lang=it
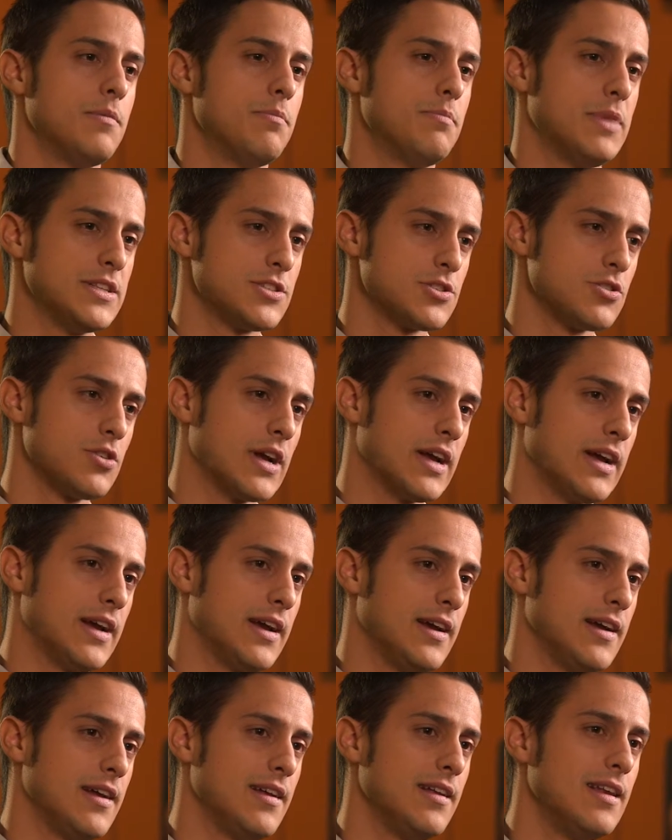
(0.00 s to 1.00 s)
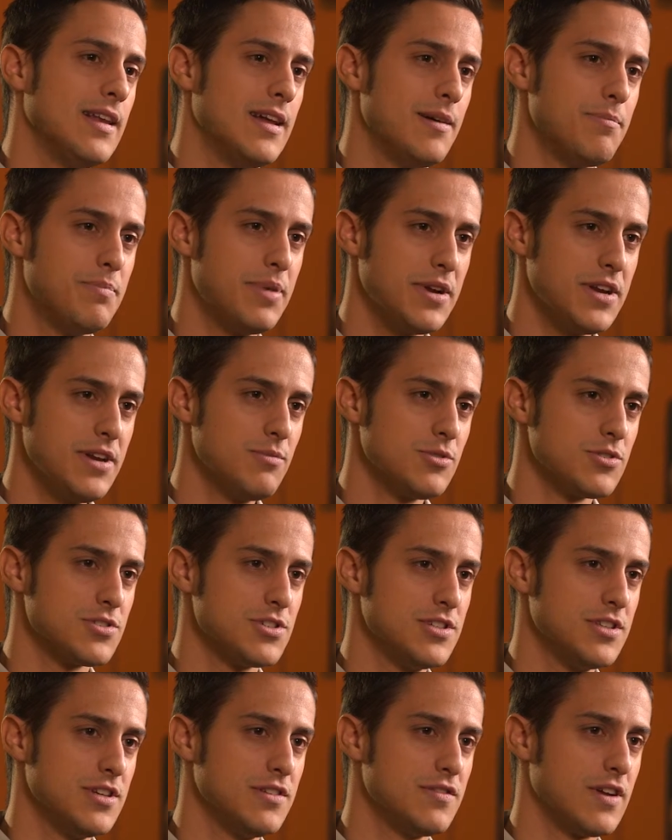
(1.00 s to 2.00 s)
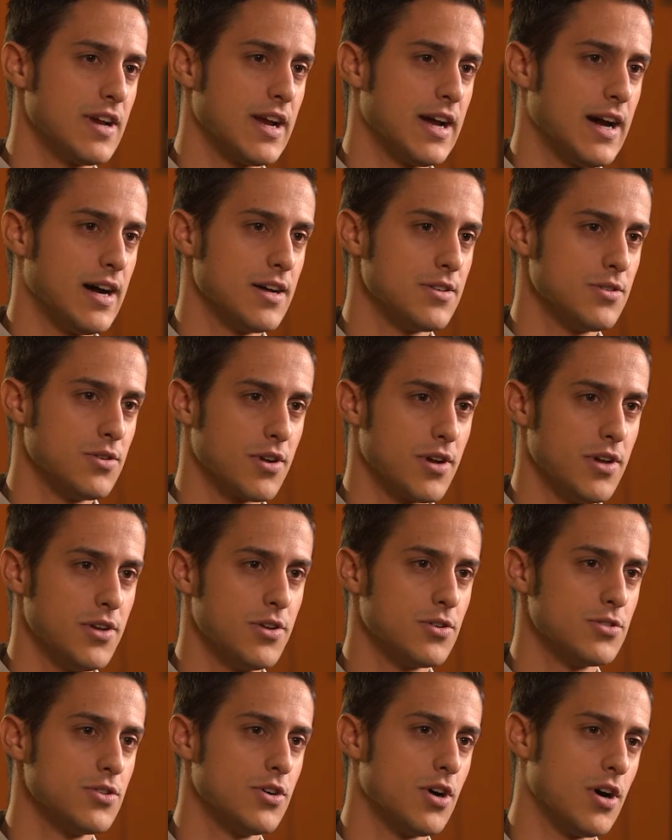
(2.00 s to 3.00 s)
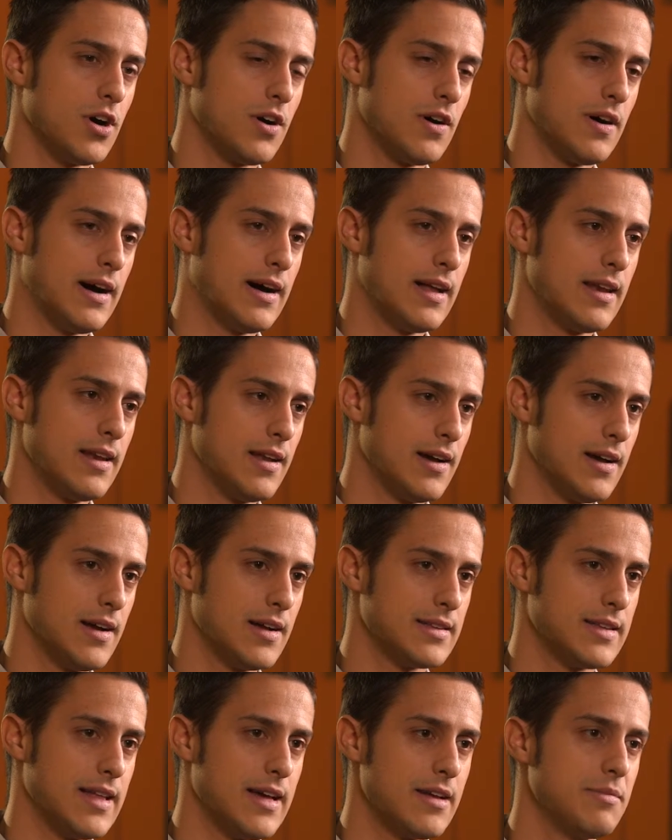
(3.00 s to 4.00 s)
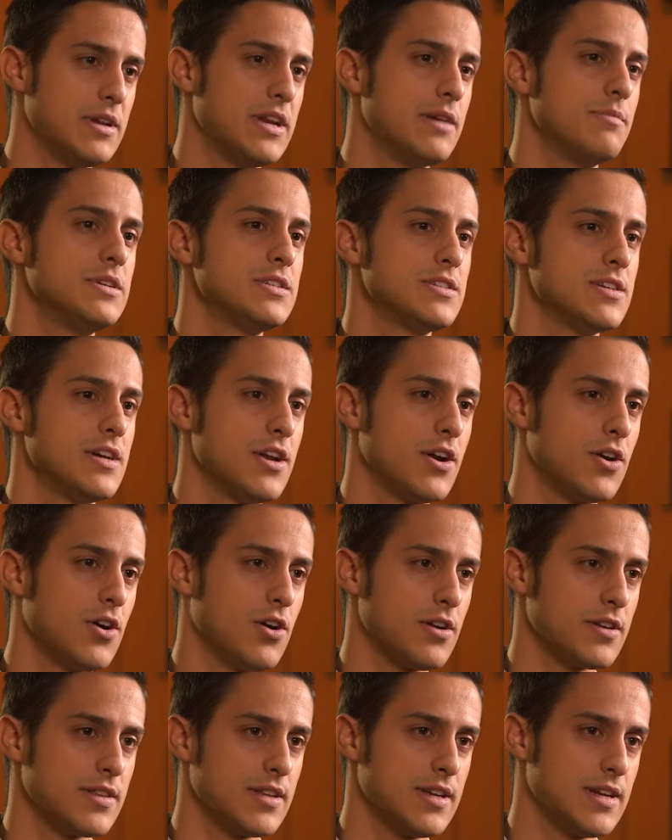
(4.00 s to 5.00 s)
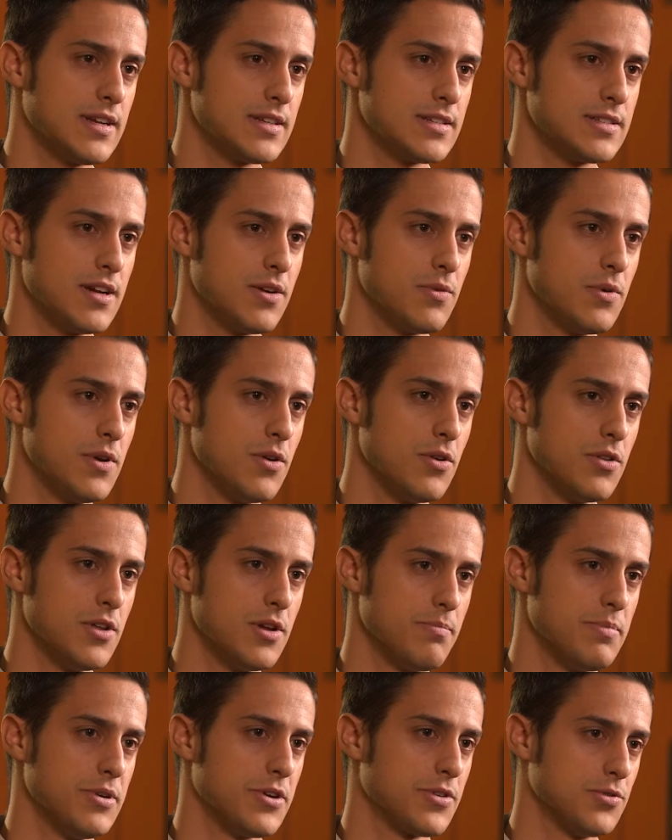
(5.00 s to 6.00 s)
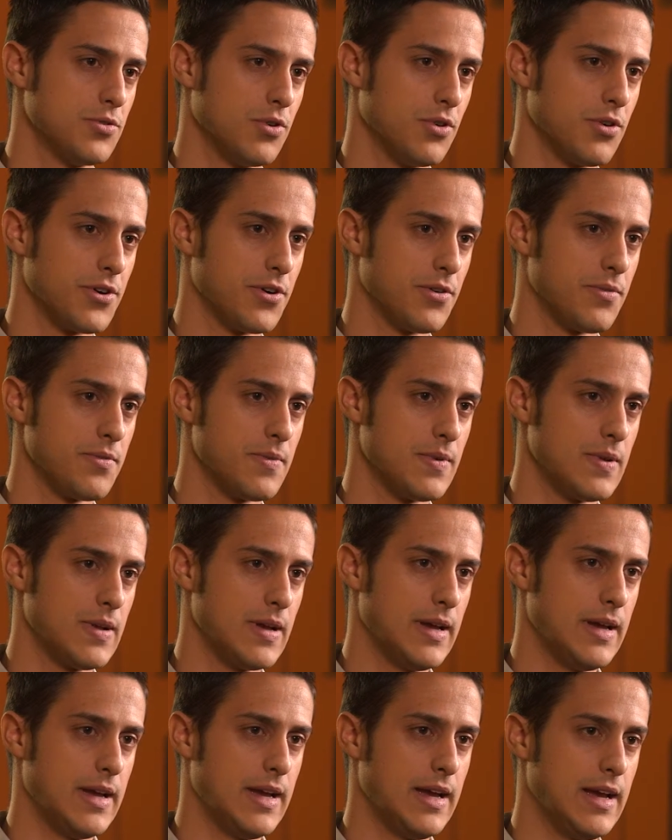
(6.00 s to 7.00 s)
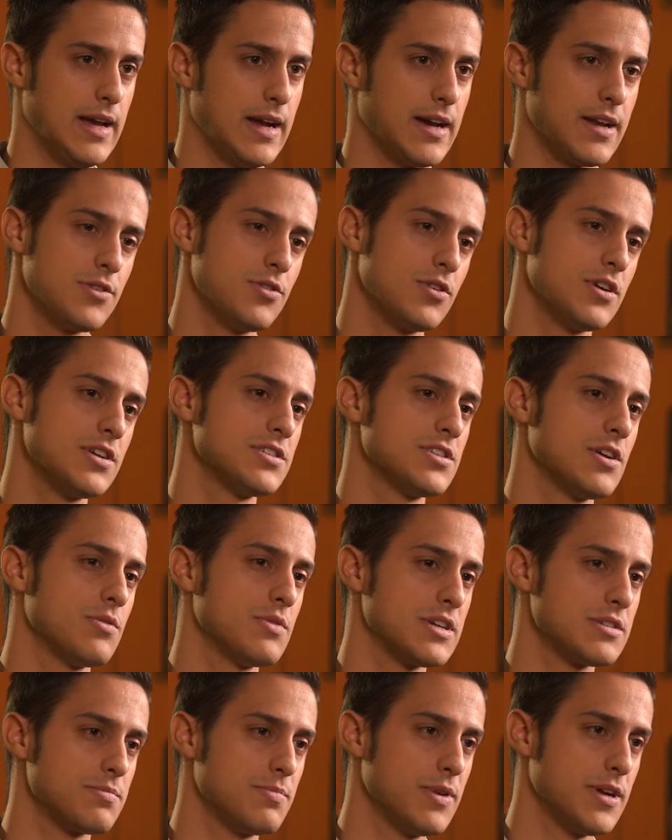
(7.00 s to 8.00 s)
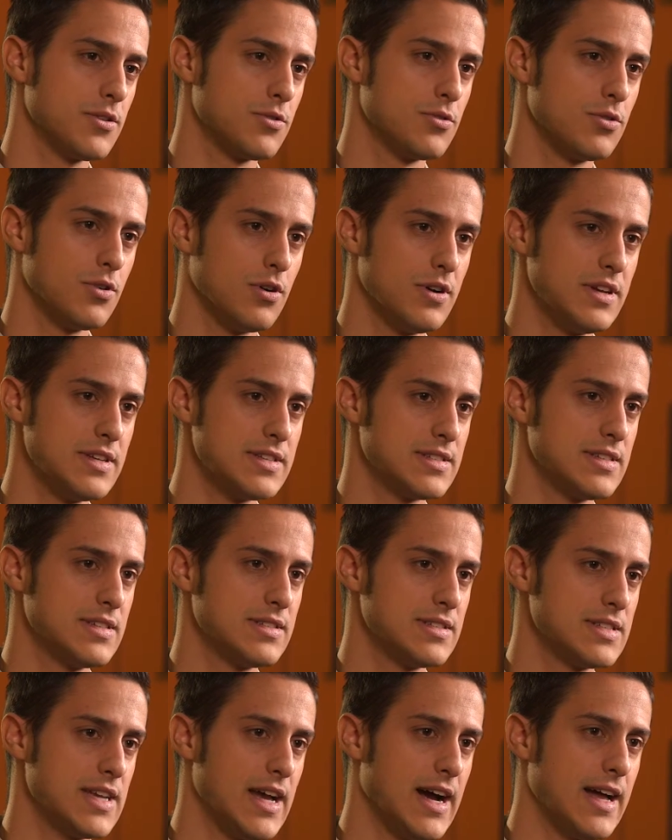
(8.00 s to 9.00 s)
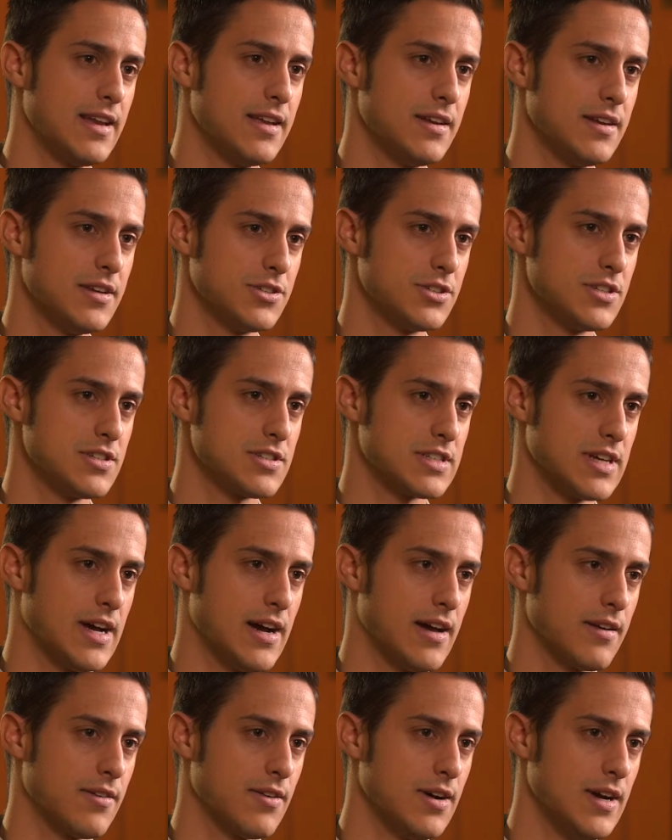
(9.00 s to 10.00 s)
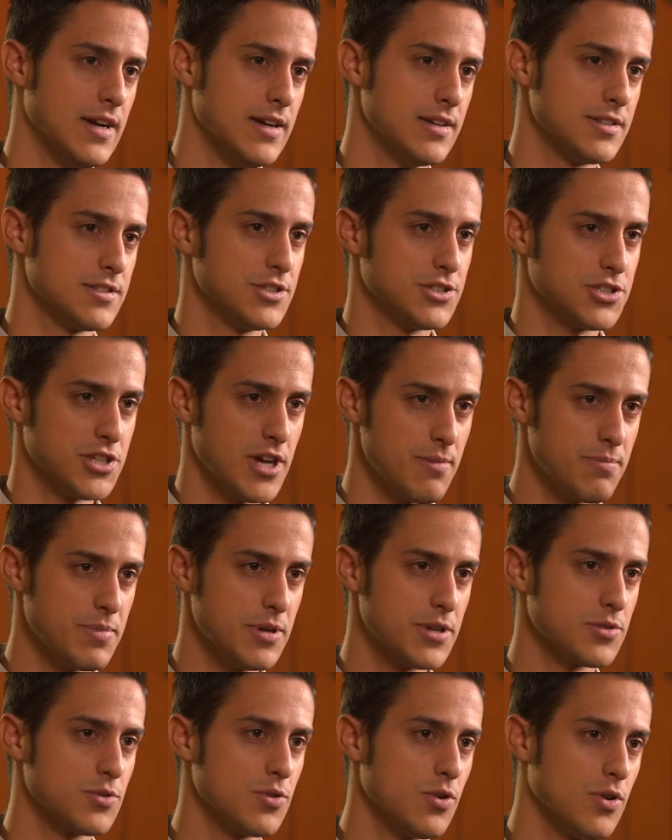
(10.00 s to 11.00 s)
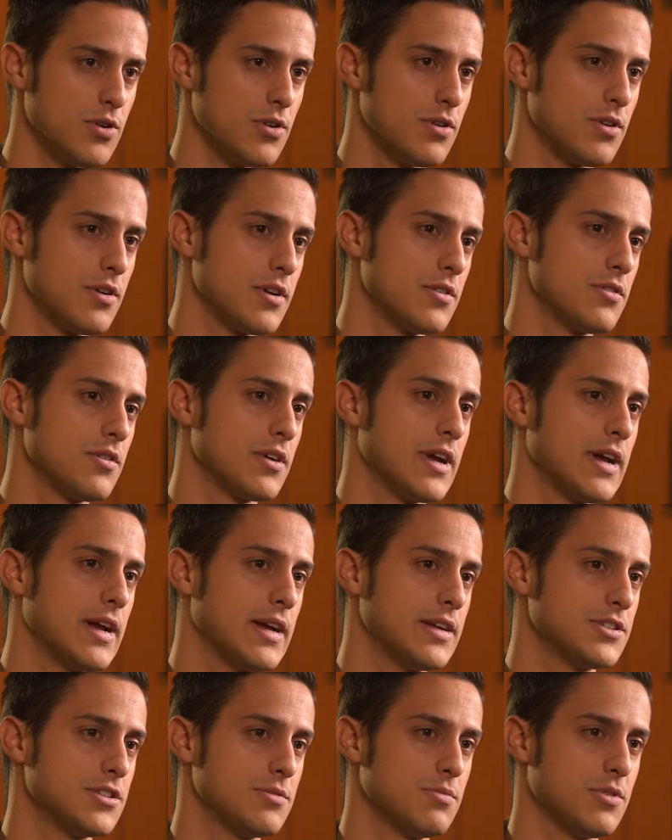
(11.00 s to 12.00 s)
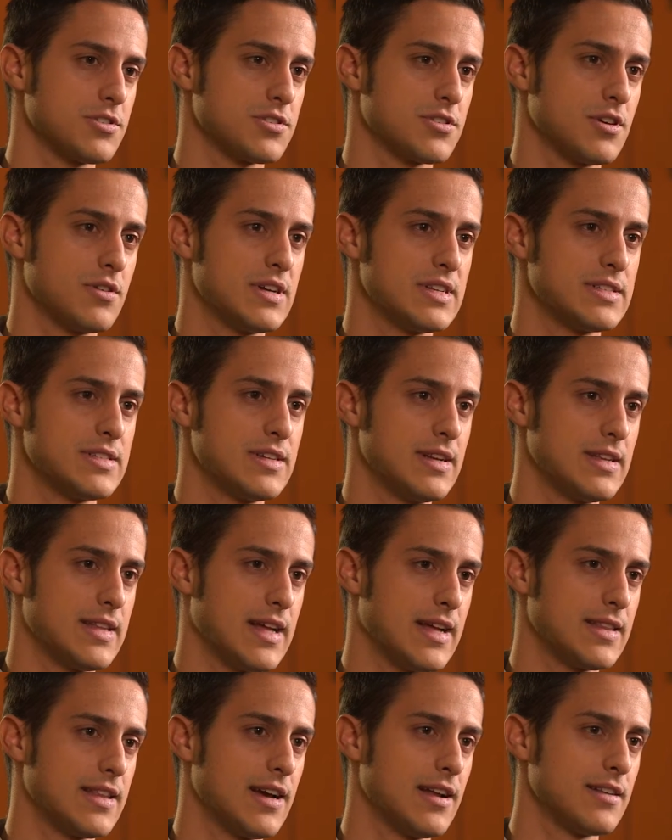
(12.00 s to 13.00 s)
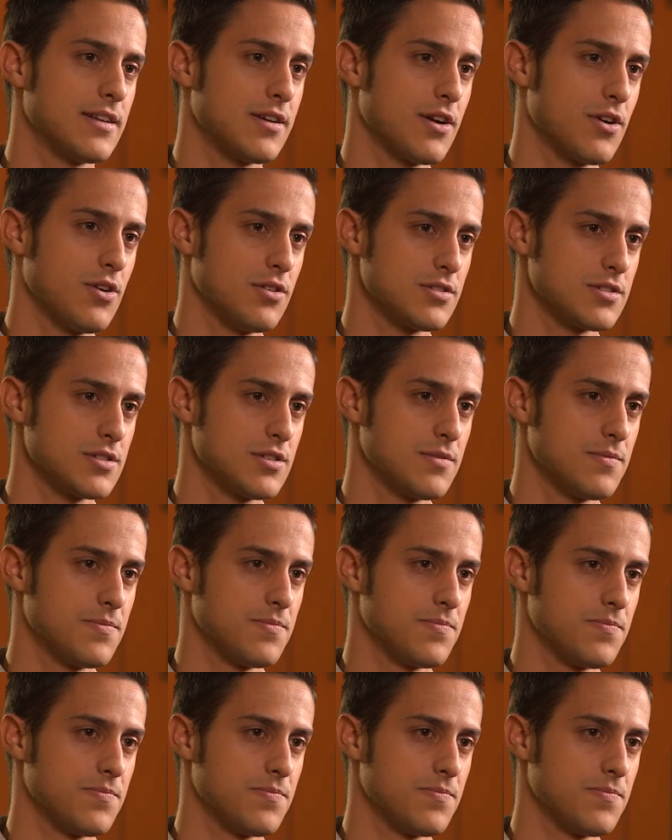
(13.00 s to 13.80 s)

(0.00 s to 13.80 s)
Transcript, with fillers: Penso che il primo significato che io do al termine misericordia sia quello del perdono. E credo che sia un aspetto essenziale e necessario. Se c'è il perdono, credo che ci possano essere tante altre cose.